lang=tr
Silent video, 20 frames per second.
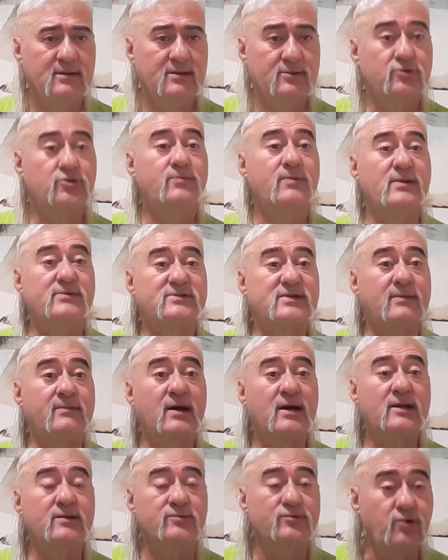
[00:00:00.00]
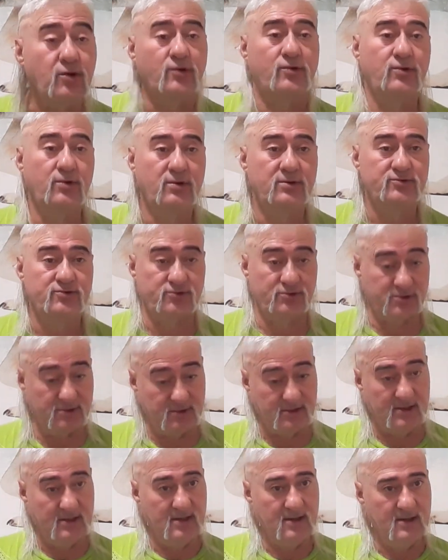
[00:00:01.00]
Çünkü benim zamanım yok.
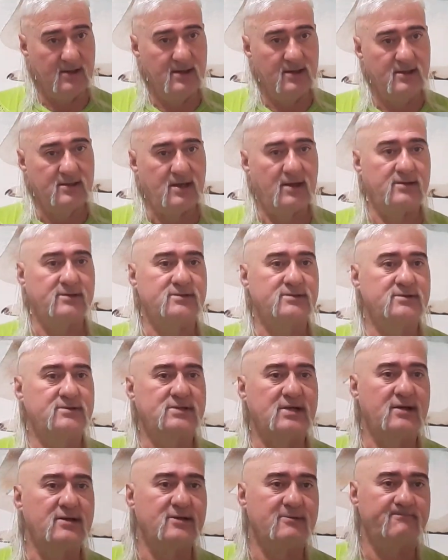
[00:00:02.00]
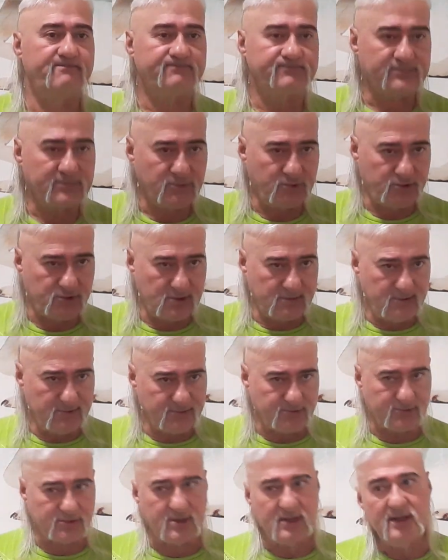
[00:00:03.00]
Çünkü yani şey, düşünüyor
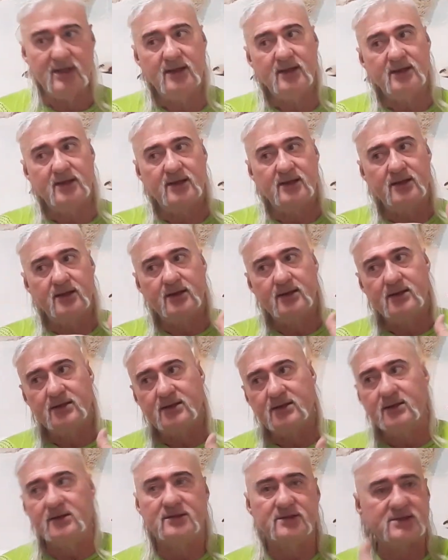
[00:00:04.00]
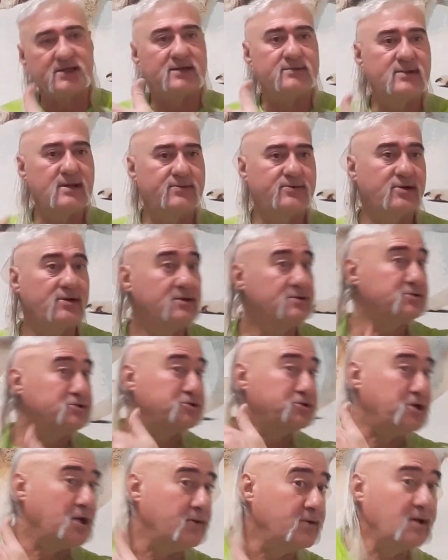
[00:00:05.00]
musunuz? Çekimler biter
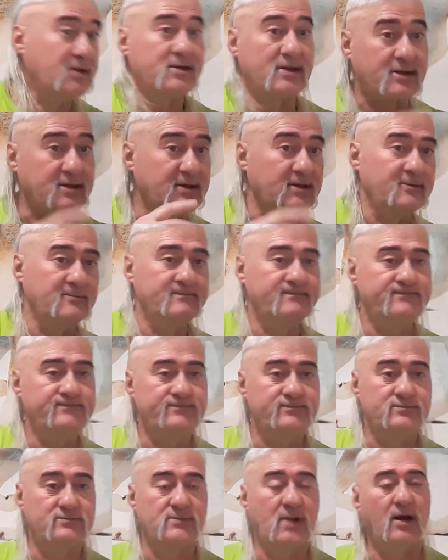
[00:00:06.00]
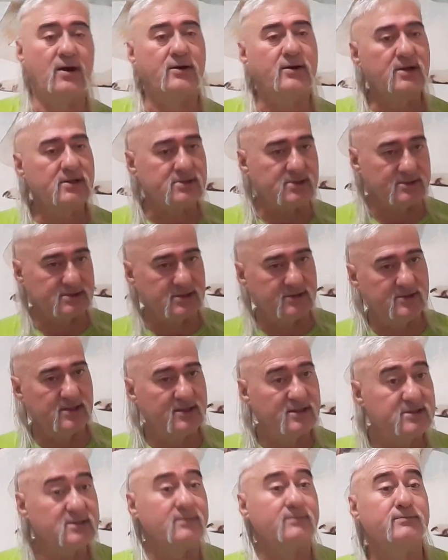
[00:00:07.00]
çevire ederek ya. ya arkadaşlar çevire
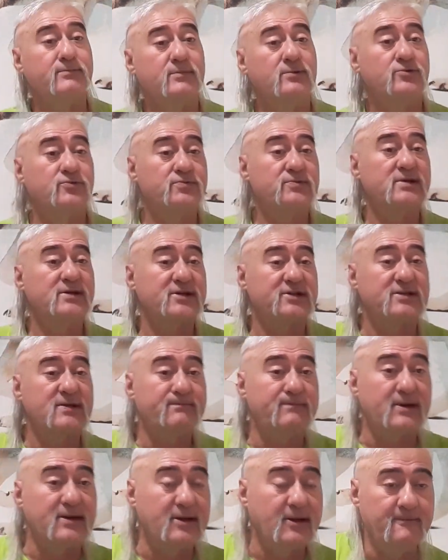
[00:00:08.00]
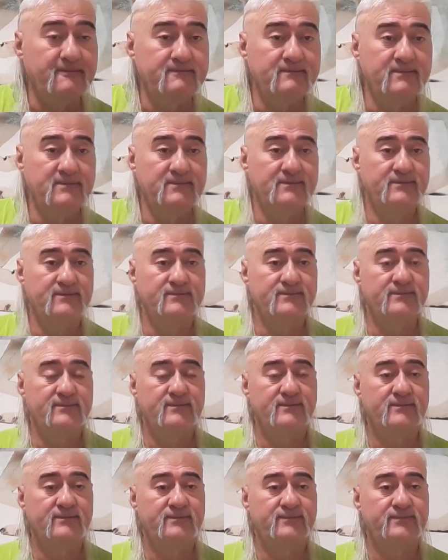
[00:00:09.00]
gireceğim. Yüz binlerce kitap var ya.
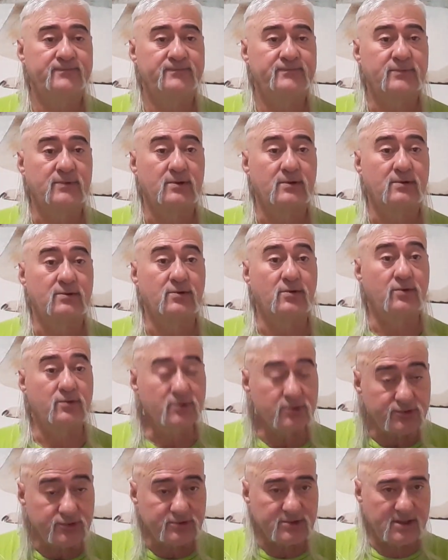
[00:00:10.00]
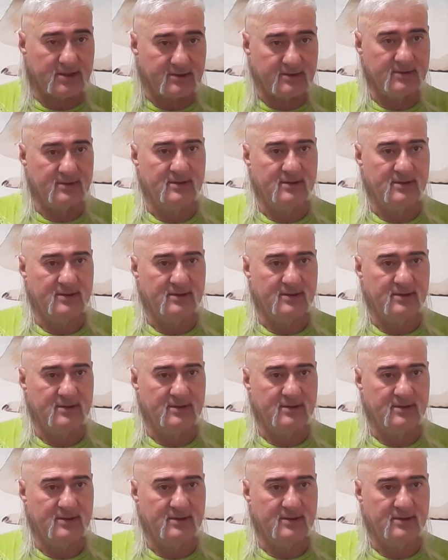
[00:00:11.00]
Yoruluyorsun yani.